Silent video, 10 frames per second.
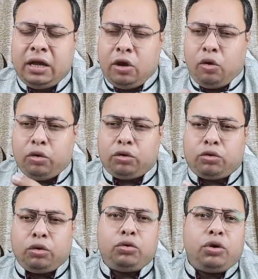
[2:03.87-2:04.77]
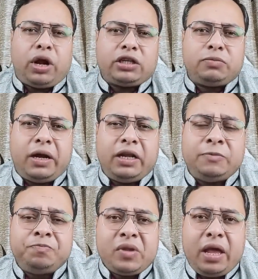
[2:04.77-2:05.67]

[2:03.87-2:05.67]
নাকি অত্যন্ত রাশভারী